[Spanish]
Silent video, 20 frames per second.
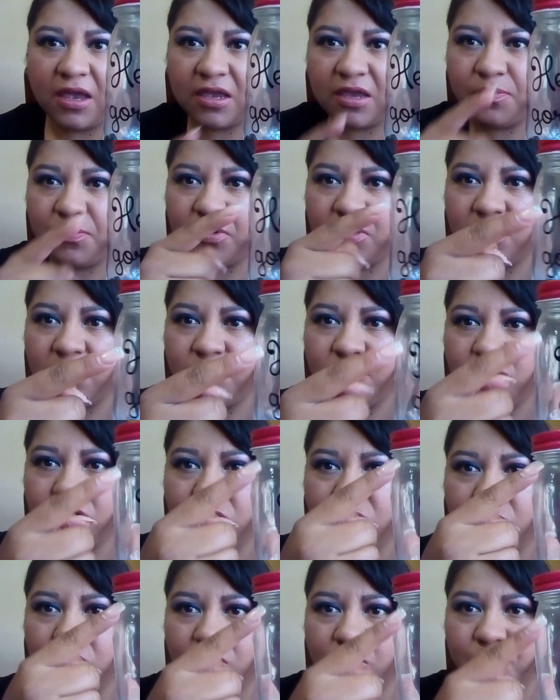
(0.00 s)
Aquí
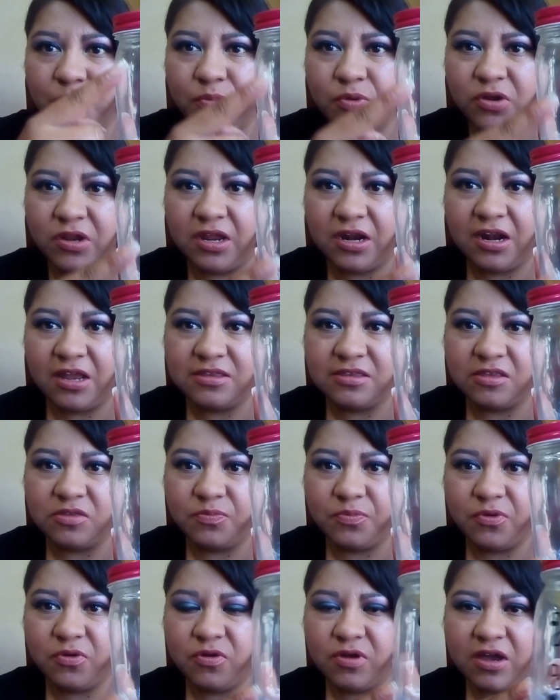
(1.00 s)
podemos poner las
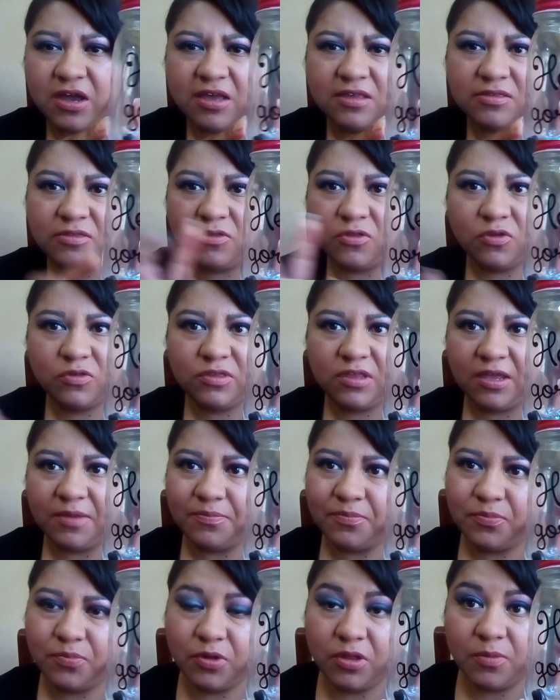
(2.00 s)
esponjas, no
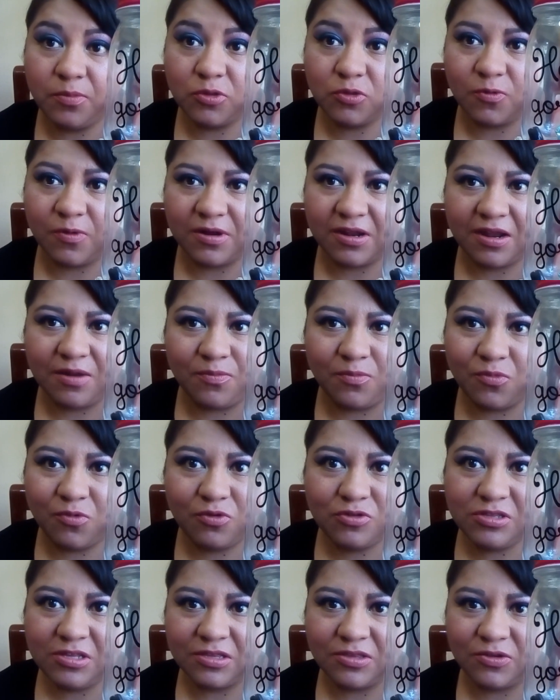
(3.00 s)
sé, podemos guardar
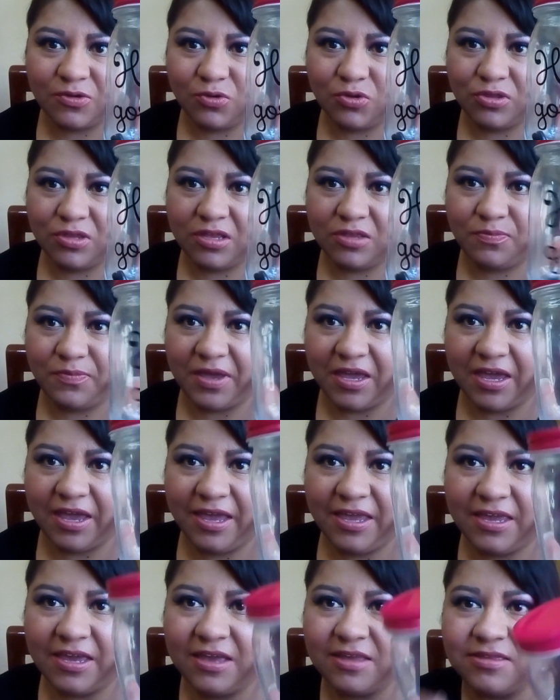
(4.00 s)
muchas cosas
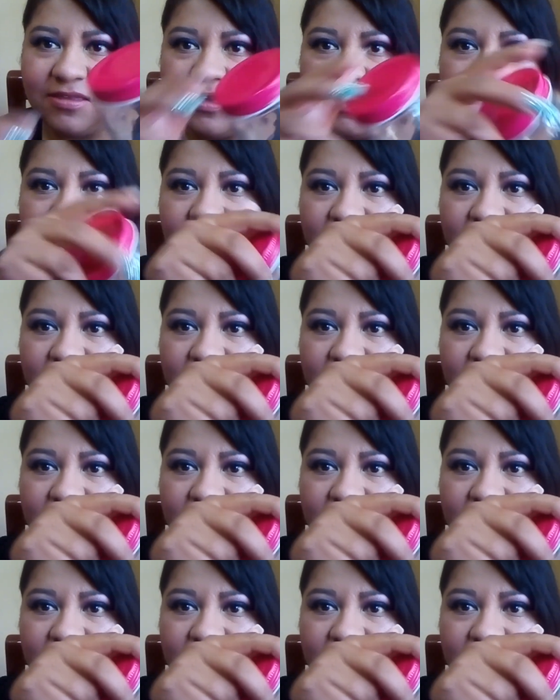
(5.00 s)
pequeñas.